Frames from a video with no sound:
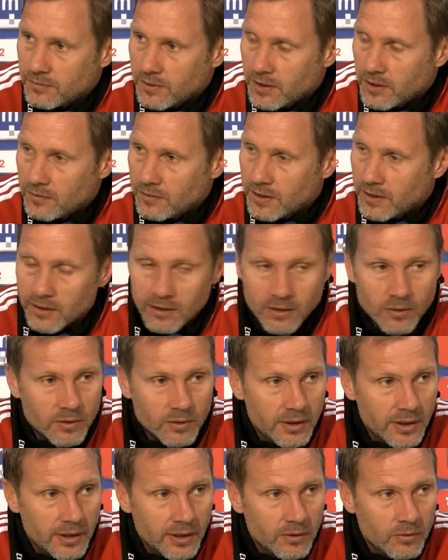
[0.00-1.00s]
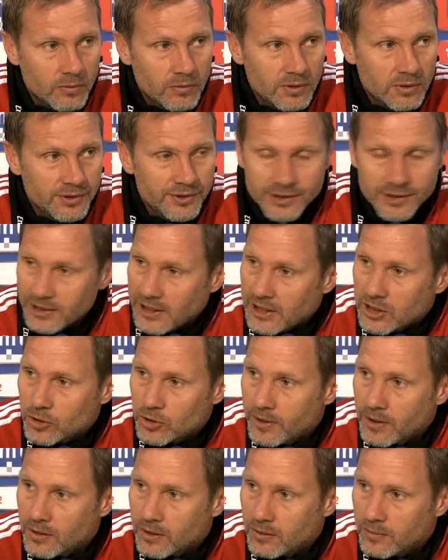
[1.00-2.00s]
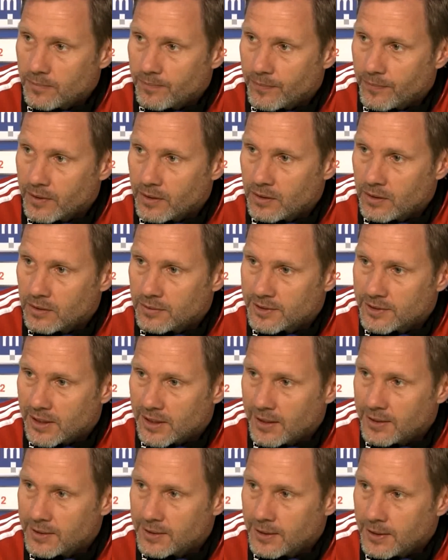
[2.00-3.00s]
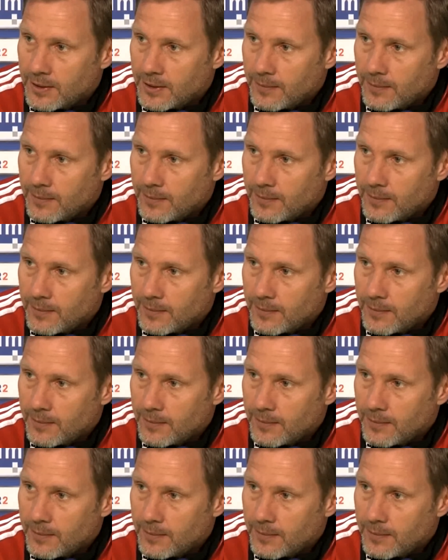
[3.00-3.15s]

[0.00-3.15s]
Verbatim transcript: weil wir hatten auch in der Hinrunde eine sehr schwere äh, Zeit.